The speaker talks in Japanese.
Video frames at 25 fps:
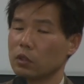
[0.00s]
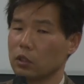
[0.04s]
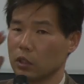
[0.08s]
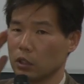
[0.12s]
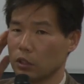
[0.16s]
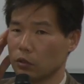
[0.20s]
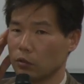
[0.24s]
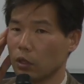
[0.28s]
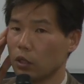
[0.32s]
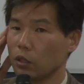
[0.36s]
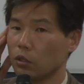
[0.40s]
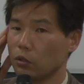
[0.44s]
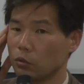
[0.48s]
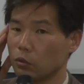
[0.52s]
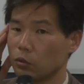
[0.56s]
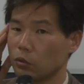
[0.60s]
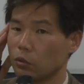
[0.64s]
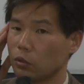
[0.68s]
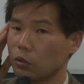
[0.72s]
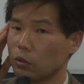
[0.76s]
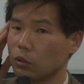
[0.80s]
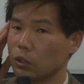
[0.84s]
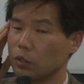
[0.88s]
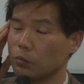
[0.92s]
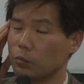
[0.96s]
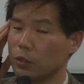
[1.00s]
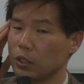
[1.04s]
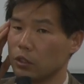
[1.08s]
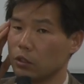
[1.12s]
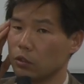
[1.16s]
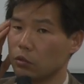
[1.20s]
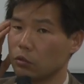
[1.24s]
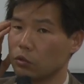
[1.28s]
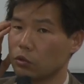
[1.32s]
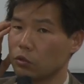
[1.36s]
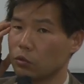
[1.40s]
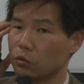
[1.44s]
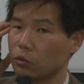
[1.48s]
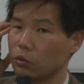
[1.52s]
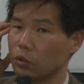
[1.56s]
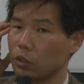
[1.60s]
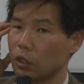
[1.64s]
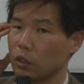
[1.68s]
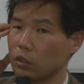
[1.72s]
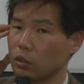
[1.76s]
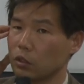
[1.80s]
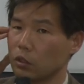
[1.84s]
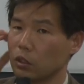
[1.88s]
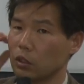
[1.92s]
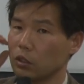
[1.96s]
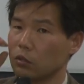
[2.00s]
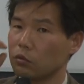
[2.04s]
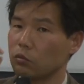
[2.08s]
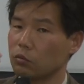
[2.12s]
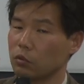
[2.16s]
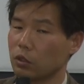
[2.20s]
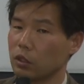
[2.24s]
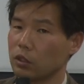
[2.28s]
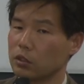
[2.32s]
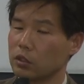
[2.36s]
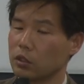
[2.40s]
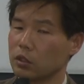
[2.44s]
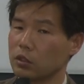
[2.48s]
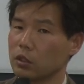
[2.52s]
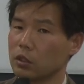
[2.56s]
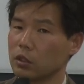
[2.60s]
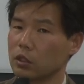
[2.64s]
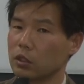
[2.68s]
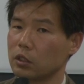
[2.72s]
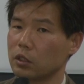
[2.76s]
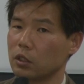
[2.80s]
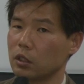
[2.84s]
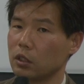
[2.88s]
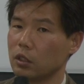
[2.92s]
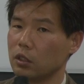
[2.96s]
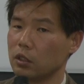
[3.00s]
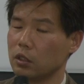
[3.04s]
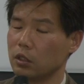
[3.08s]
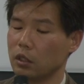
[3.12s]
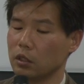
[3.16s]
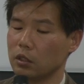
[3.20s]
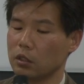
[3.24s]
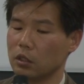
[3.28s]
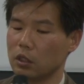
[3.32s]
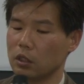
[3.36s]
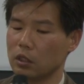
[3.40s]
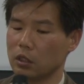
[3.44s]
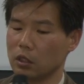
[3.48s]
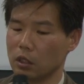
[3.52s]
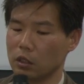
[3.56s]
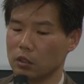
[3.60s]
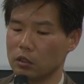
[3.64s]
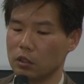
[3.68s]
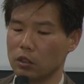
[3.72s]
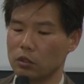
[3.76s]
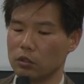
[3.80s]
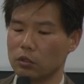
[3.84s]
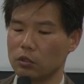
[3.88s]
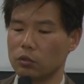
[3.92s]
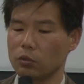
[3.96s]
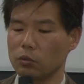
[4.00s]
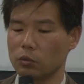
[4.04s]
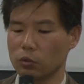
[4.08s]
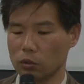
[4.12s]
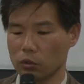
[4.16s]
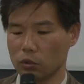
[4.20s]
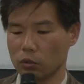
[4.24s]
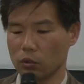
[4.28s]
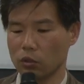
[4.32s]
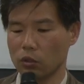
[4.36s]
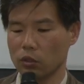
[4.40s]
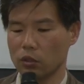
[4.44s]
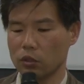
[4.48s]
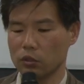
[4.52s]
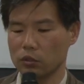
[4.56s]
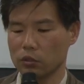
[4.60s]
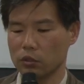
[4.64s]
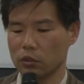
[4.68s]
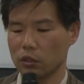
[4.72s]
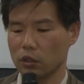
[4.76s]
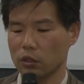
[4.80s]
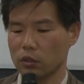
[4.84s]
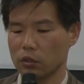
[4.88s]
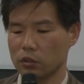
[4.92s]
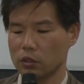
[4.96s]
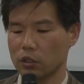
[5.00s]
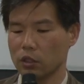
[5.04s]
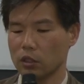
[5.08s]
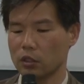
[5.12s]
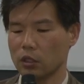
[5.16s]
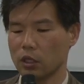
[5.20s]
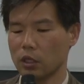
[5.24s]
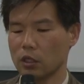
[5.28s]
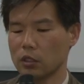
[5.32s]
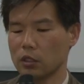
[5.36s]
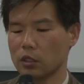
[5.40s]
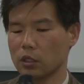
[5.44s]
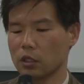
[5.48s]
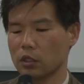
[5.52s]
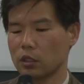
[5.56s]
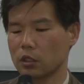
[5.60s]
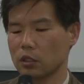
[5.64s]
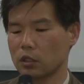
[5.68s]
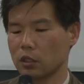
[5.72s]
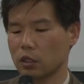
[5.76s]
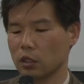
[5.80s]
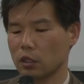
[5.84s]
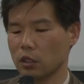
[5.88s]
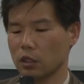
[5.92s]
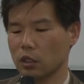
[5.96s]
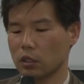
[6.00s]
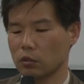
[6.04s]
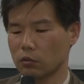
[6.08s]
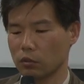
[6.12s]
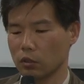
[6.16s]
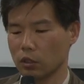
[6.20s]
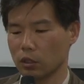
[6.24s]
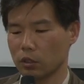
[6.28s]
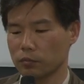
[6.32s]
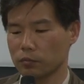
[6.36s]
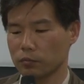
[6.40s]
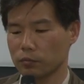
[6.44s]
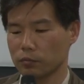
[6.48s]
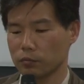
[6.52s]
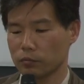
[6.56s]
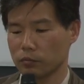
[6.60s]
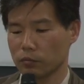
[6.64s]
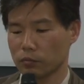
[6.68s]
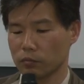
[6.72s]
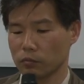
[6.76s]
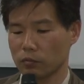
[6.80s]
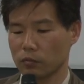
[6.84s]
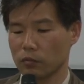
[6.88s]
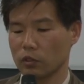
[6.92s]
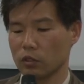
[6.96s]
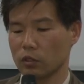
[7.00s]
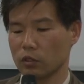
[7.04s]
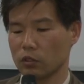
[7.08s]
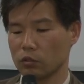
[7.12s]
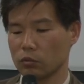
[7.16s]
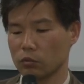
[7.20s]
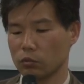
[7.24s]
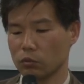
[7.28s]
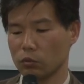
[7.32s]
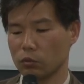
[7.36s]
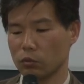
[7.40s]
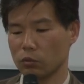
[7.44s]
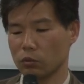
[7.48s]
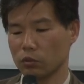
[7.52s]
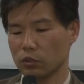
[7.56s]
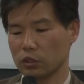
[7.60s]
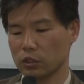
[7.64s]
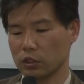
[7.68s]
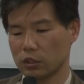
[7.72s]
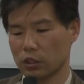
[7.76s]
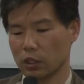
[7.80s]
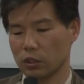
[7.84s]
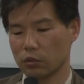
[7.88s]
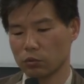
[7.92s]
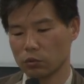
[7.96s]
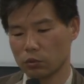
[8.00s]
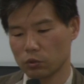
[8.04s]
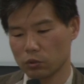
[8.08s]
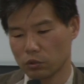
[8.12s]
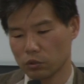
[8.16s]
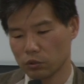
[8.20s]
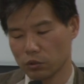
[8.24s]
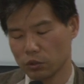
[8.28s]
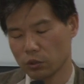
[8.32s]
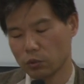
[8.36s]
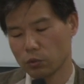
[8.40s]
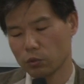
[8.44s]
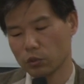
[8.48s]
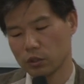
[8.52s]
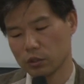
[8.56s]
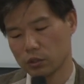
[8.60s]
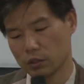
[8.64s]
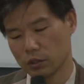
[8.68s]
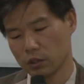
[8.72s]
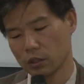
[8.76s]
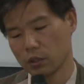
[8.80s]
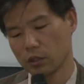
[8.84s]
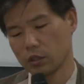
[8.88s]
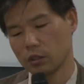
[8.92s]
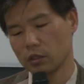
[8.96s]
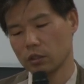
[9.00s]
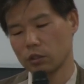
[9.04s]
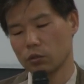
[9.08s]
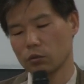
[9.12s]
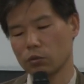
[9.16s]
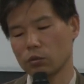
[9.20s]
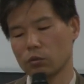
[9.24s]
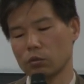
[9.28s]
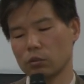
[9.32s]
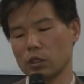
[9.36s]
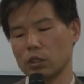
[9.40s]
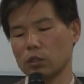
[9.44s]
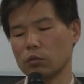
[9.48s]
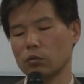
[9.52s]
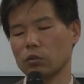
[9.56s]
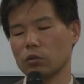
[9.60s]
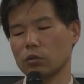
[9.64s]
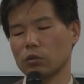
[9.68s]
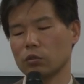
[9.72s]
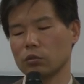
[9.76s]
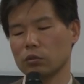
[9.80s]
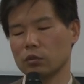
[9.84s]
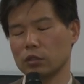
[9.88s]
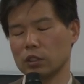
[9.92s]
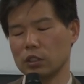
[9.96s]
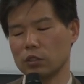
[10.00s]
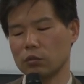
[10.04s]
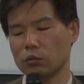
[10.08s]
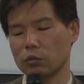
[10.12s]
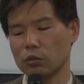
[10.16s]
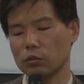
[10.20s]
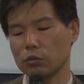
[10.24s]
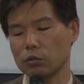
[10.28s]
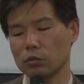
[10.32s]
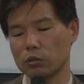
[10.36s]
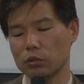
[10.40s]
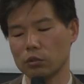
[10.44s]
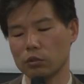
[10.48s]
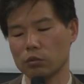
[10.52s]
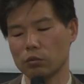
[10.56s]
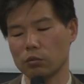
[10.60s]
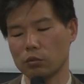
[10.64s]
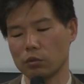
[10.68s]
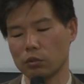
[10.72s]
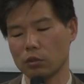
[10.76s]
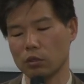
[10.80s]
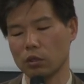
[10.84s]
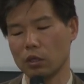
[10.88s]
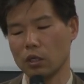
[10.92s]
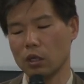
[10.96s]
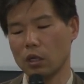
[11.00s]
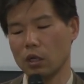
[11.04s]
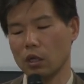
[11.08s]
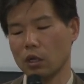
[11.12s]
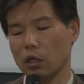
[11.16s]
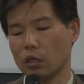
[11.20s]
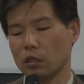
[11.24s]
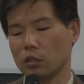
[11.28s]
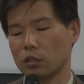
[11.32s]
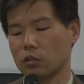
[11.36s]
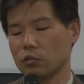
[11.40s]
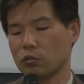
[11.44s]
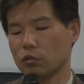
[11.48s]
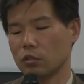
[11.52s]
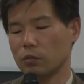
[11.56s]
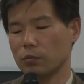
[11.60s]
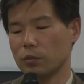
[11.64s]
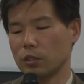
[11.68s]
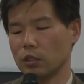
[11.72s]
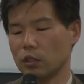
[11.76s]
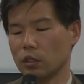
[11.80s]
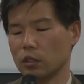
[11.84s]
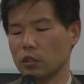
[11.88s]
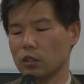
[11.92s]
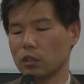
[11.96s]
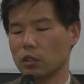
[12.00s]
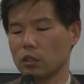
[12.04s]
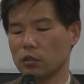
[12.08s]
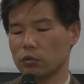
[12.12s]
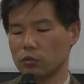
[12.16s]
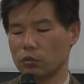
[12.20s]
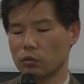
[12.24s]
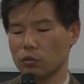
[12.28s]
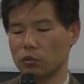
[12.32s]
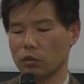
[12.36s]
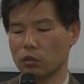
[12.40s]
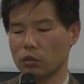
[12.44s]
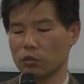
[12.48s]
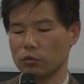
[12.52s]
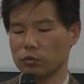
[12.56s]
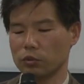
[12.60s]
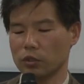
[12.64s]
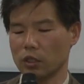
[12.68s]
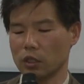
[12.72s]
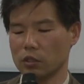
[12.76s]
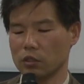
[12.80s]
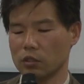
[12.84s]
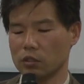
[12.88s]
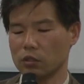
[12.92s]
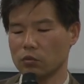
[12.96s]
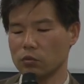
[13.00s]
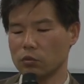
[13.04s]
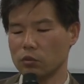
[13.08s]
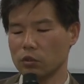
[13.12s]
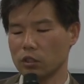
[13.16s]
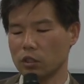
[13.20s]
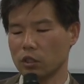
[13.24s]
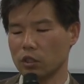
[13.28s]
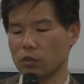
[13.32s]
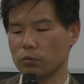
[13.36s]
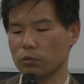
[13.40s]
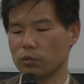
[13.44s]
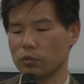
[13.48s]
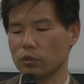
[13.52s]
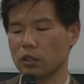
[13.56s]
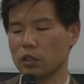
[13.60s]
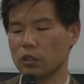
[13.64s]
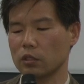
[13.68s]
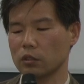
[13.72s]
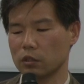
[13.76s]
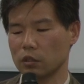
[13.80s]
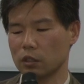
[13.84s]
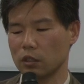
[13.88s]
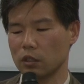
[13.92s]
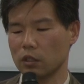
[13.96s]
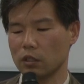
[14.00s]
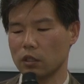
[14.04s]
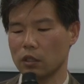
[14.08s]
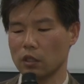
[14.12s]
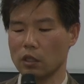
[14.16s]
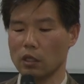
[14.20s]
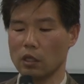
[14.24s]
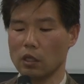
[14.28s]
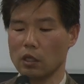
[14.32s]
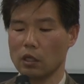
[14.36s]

いわゆる移民の増加っていうのは全然きっかけになっていないんだということ、じゃあ何がきっかけなのか、その下の表ですね、表の2と4、2の4というところで、それ見ていただくと2つ大きなものがあって、